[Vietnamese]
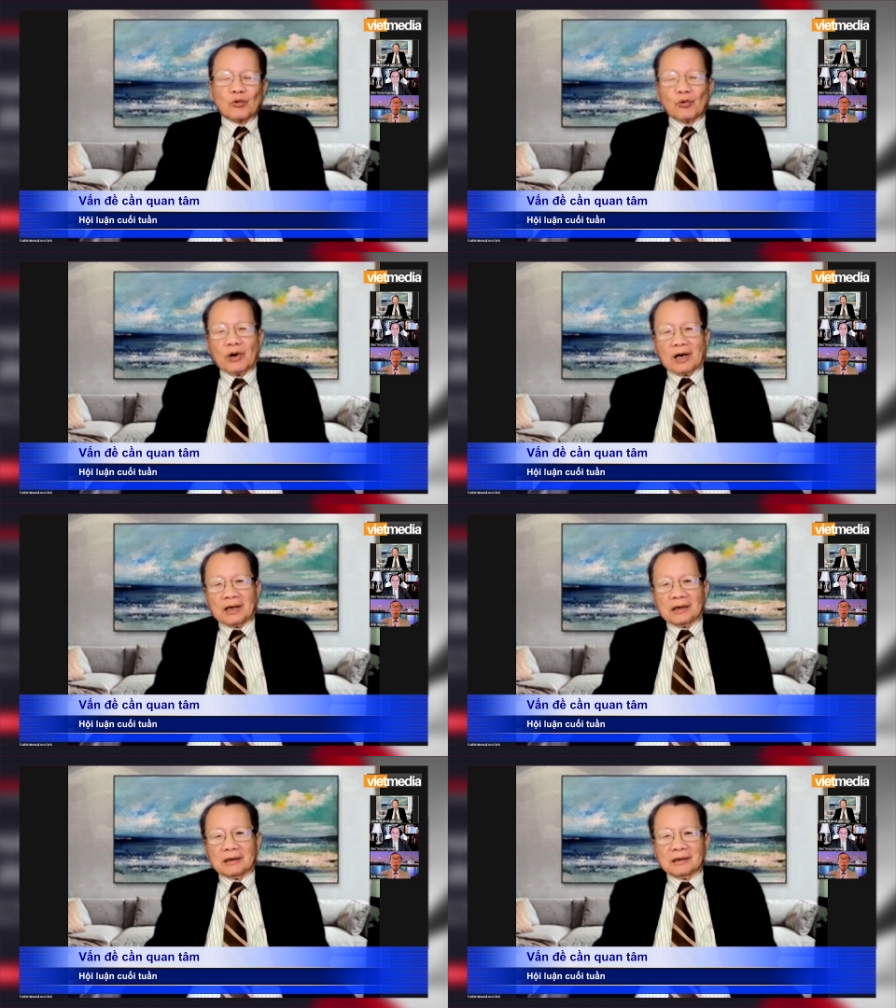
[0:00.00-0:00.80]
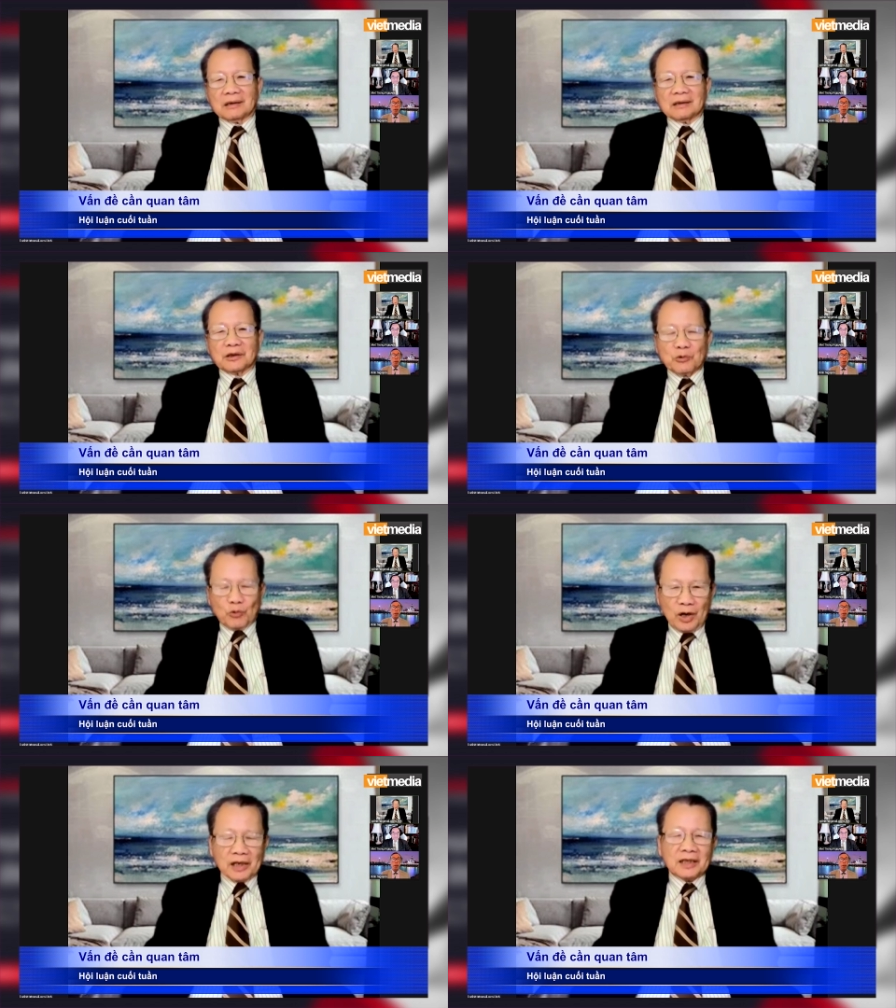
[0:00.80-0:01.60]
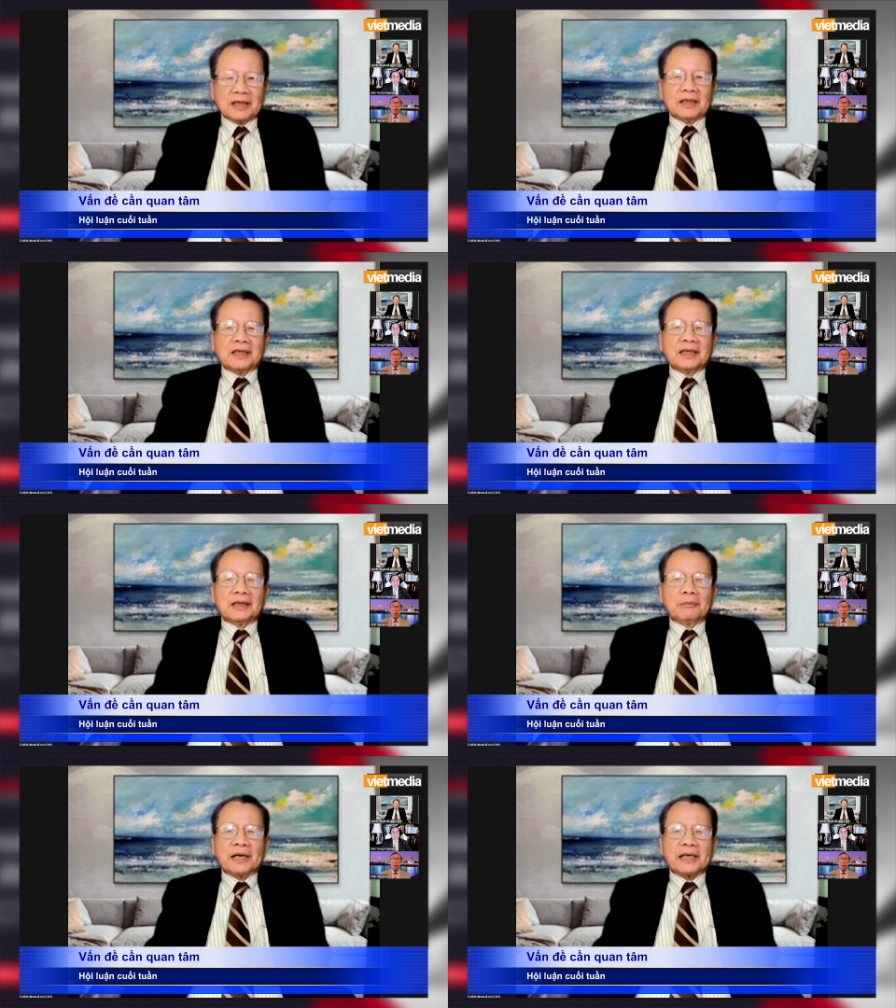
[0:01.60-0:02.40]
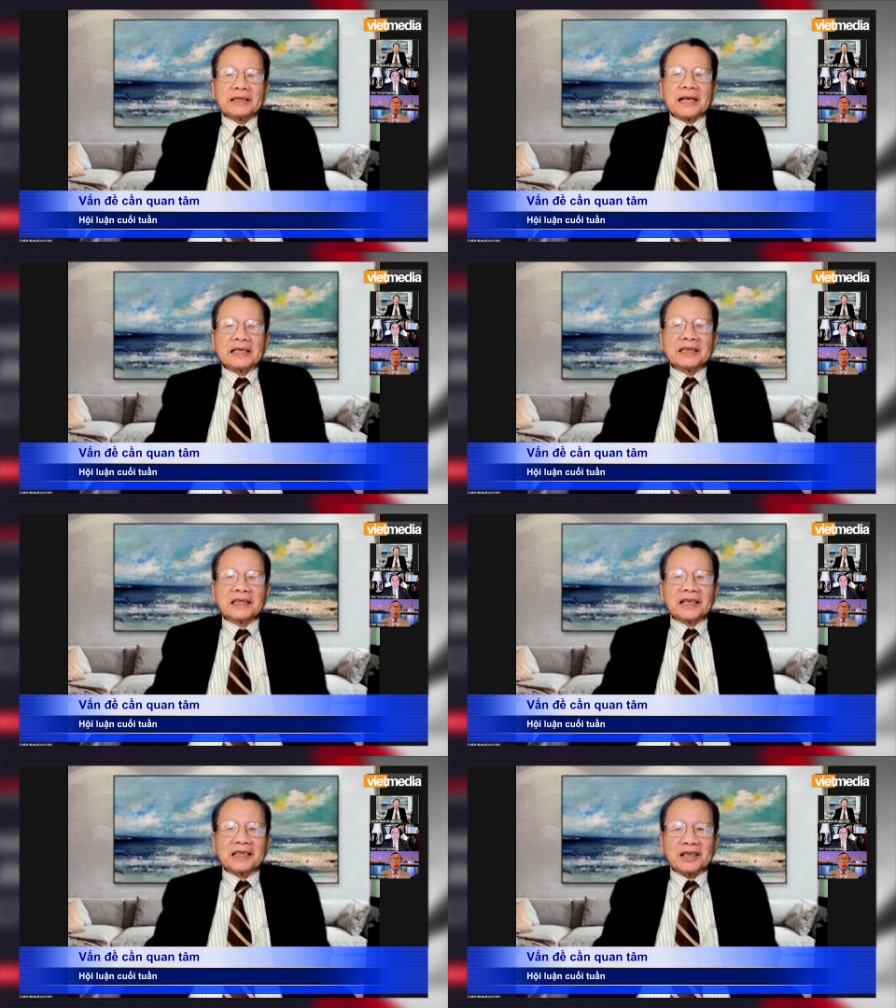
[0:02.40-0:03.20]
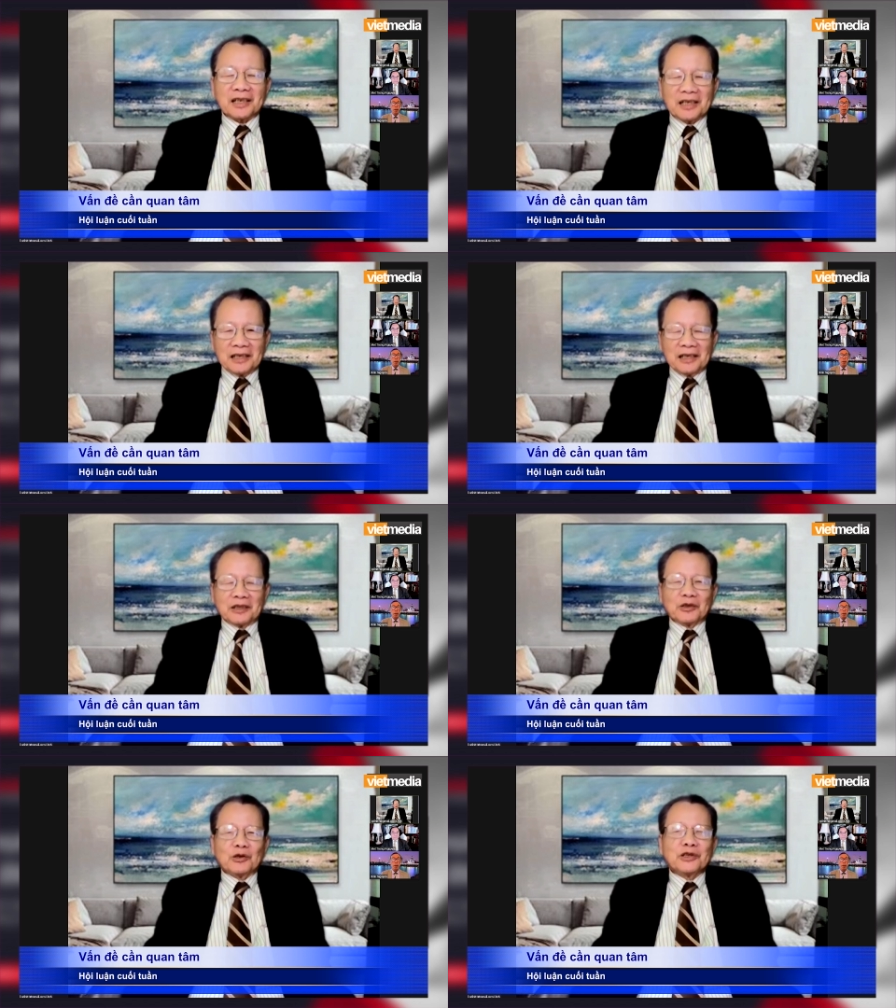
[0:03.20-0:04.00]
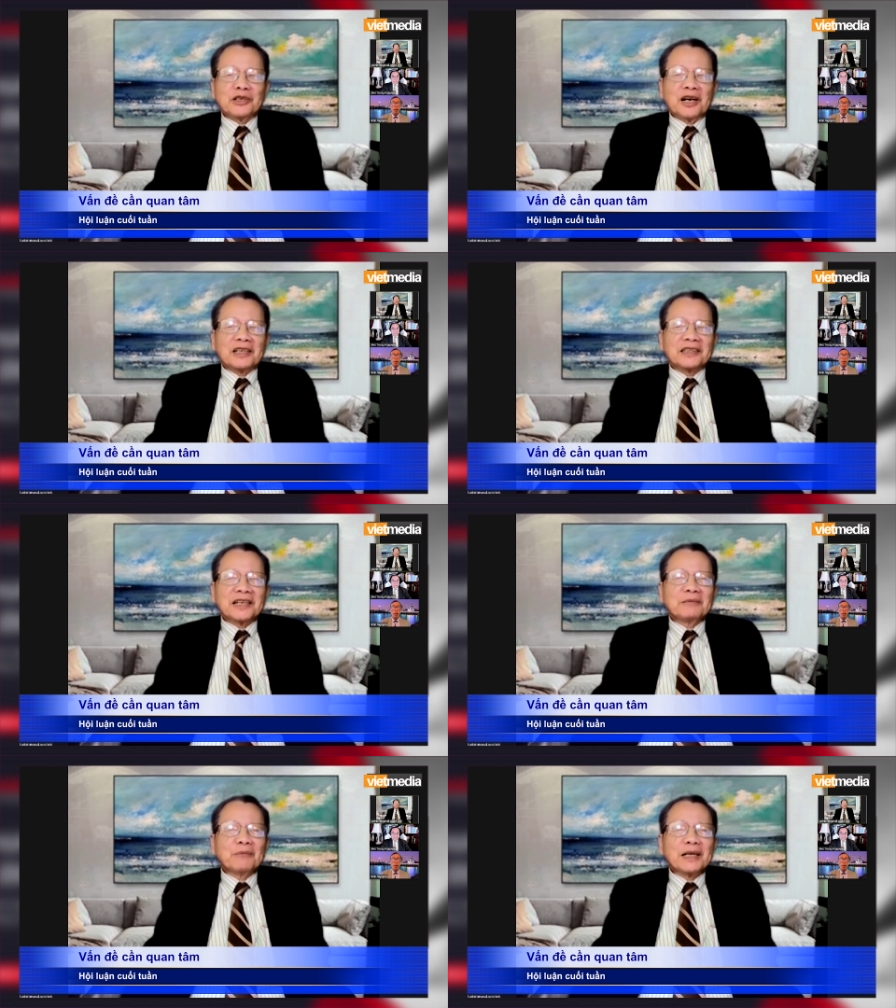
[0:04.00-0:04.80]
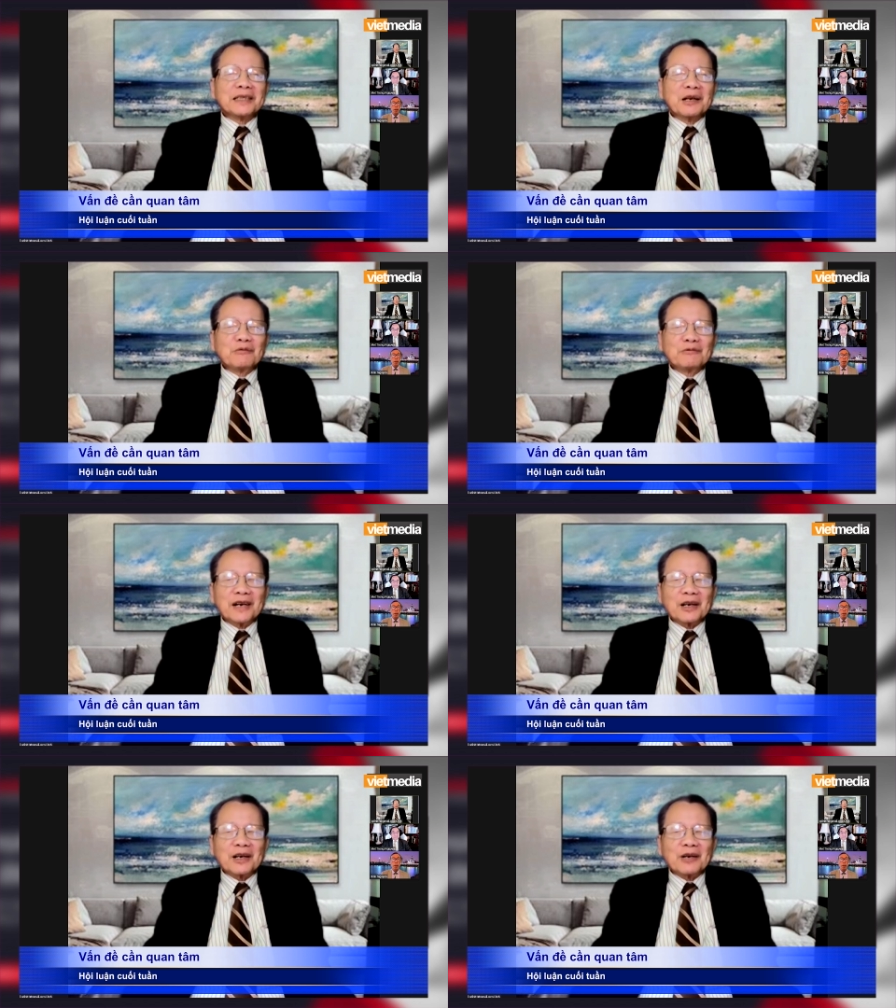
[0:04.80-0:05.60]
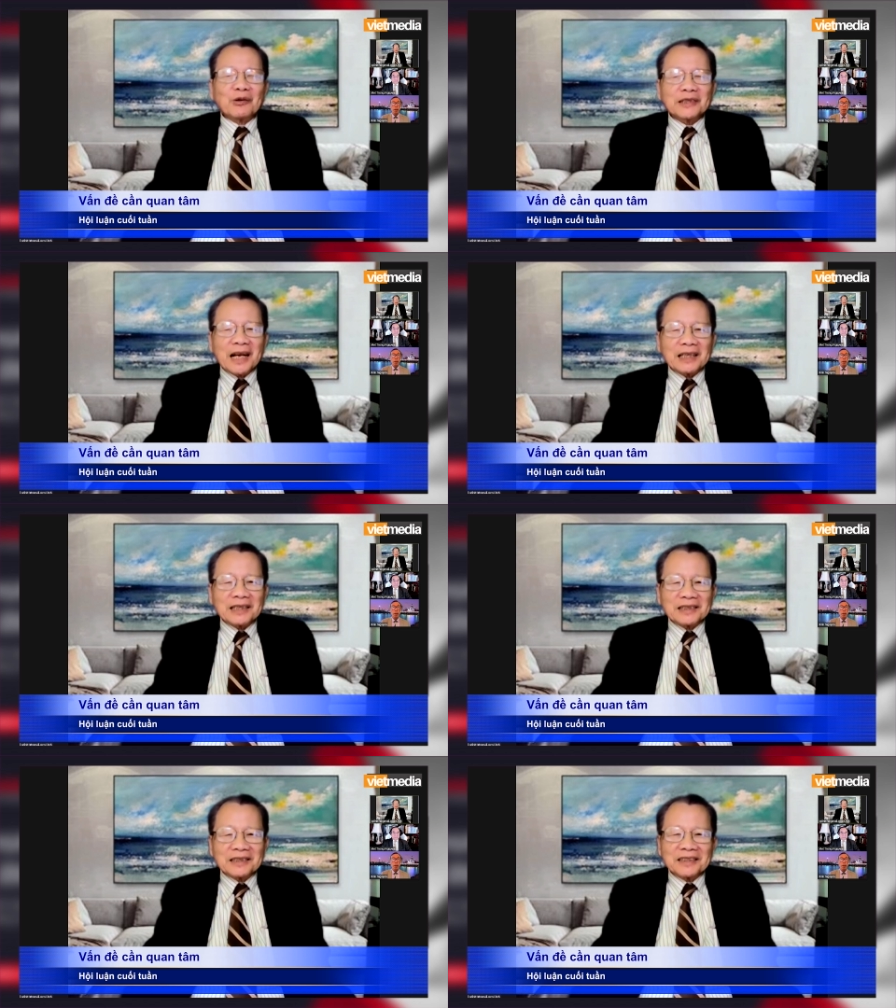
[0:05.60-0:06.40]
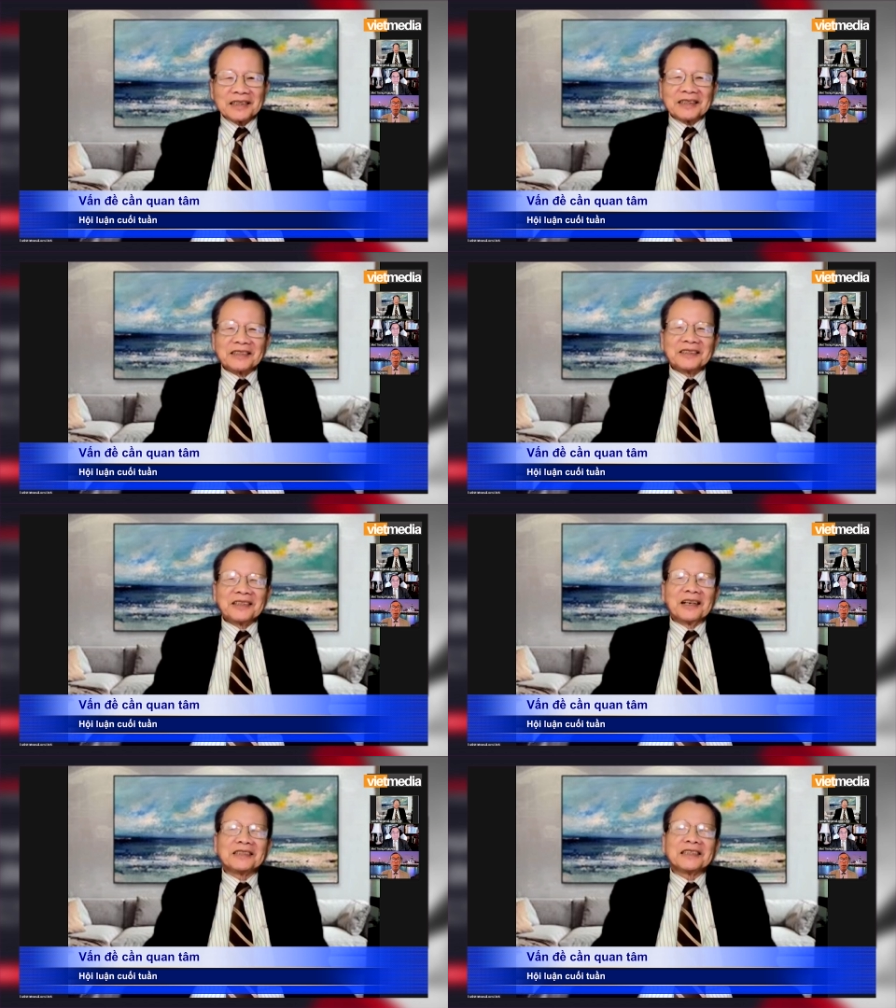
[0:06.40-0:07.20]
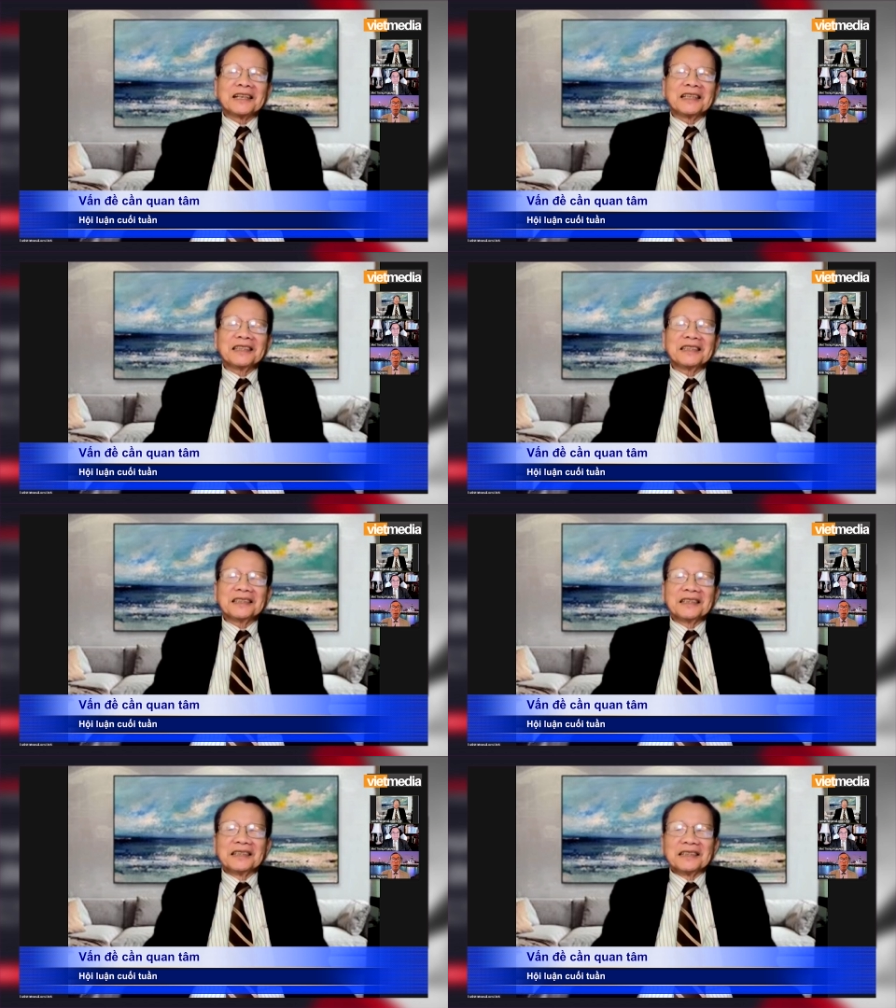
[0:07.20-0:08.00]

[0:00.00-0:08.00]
của Trung Quốc nhưng mà cái tăng trưởng đó nó dựa trên bê tông và cốt sắt dựa trên